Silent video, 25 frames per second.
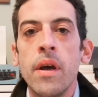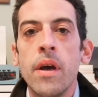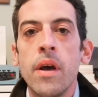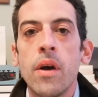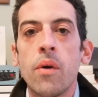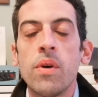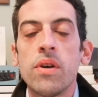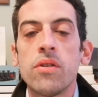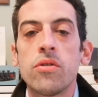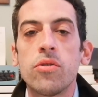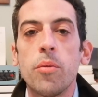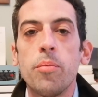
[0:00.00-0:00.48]

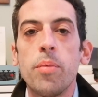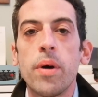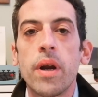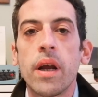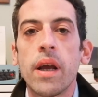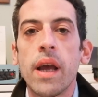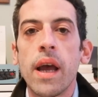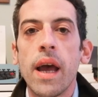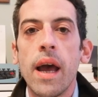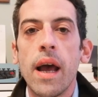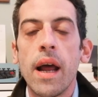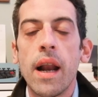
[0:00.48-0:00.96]
Questo
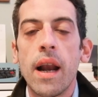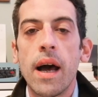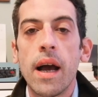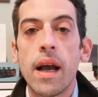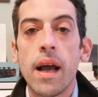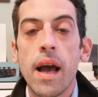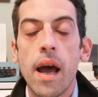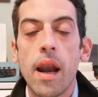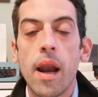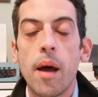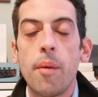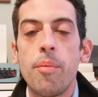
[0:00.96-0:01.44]
perché la
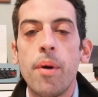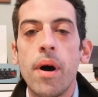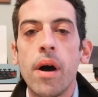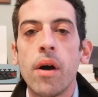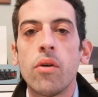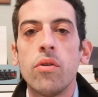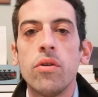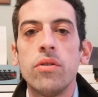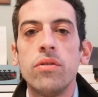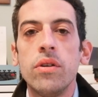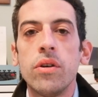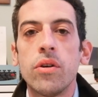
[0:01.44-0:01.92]
canapa,
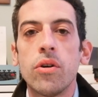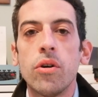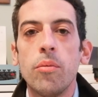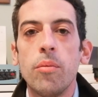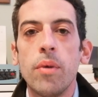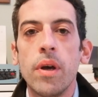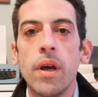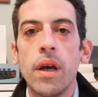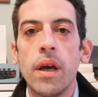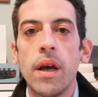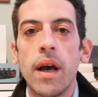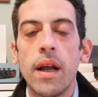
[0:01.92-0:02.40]
così
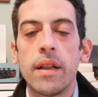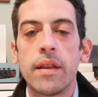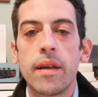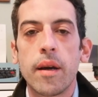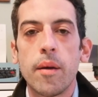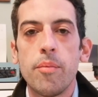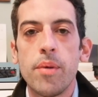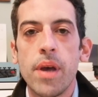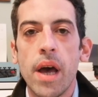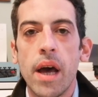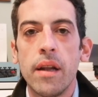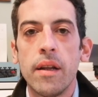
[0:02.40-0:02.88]
come altre
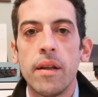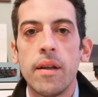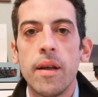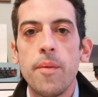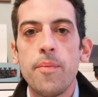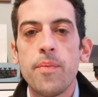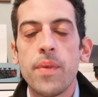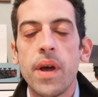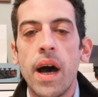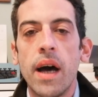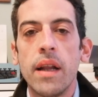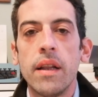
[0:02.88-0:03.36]

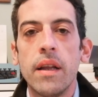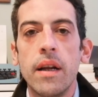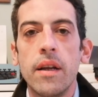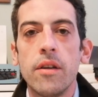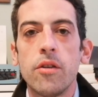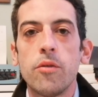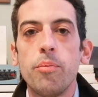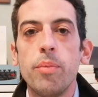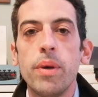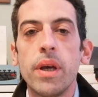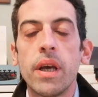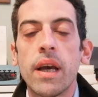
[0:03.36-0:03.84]
piante, ha delle
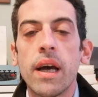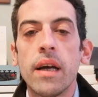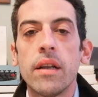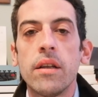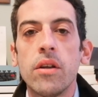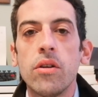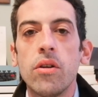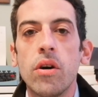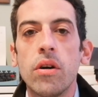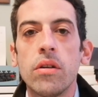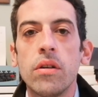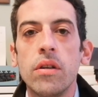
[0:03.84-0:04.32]
spiccate
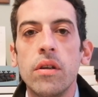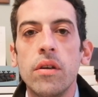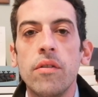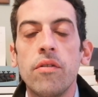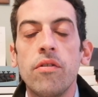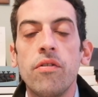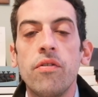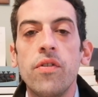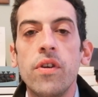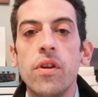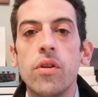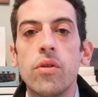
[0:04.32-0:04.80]
doti
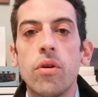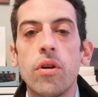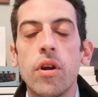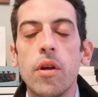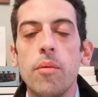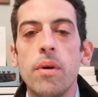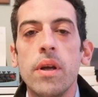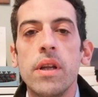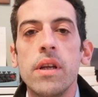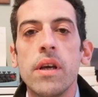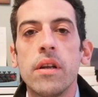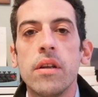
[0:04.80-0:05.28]

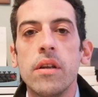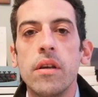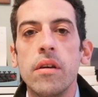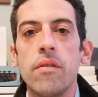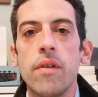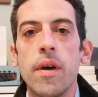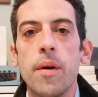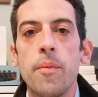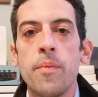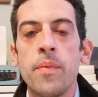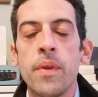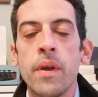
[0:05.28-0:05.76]

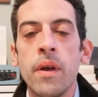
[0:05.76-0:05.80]
fitoremediative,